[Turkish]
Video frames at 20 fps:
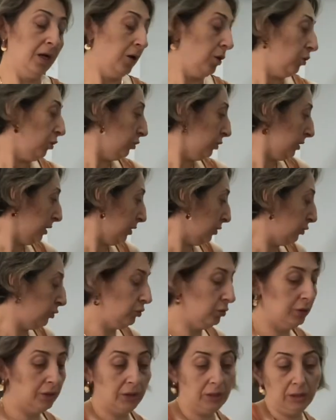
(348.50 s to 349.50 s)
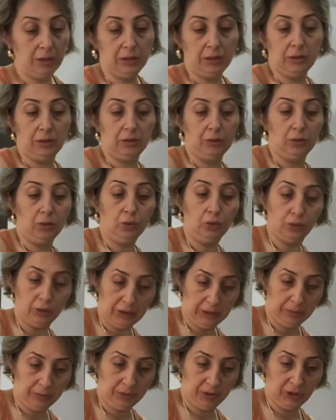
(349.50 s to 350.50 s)
Ondan sonra onu
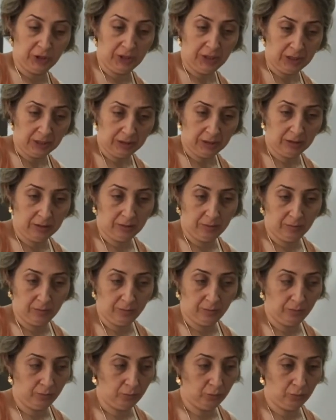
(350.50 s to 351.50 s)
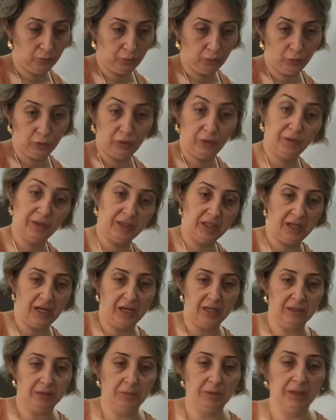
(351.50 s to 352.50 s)
yapacağız. Mustafa da
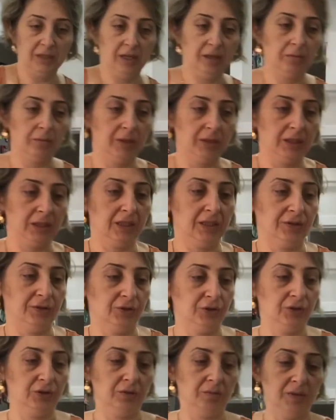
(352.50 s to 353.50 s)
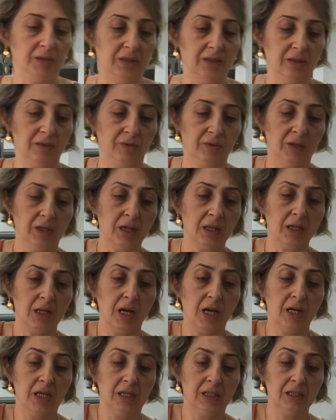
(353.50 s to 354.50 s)
yardım eder bana karıştırmasına filan.
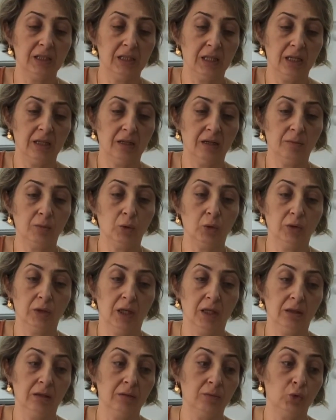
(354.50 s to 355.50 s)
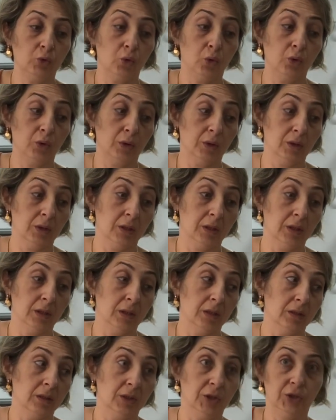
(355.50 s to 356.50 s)
Instagram'da o tatlım çok e,
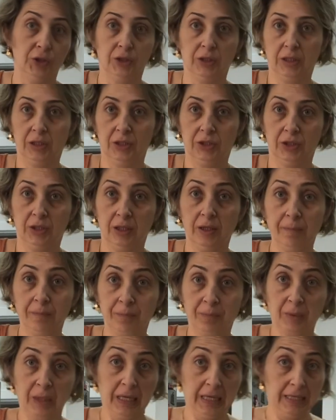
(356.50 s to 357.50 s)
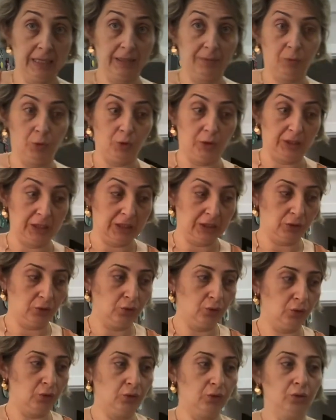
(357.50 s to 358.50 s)
aşırı derecede böyle ilgi
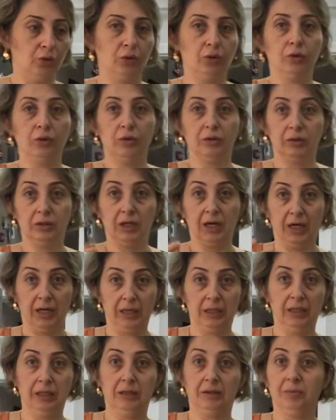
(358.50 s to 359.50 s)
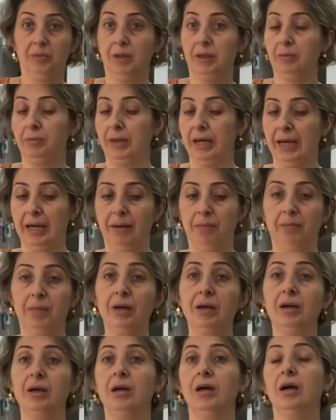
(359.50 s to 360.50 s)
gördü. Kaydetme,
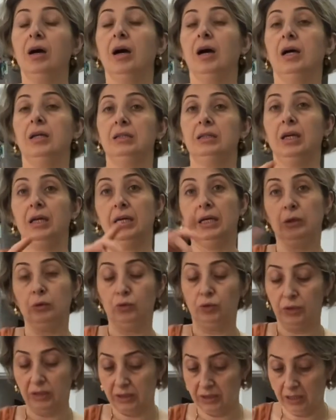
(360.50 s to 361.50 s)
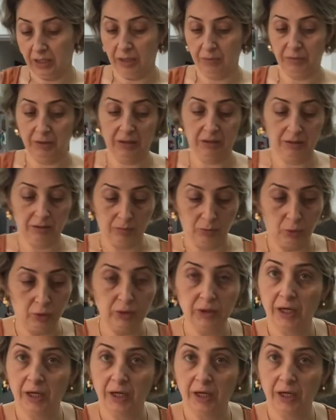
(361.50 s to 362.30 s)
beğenme. Hatta en üstte sabitledim. O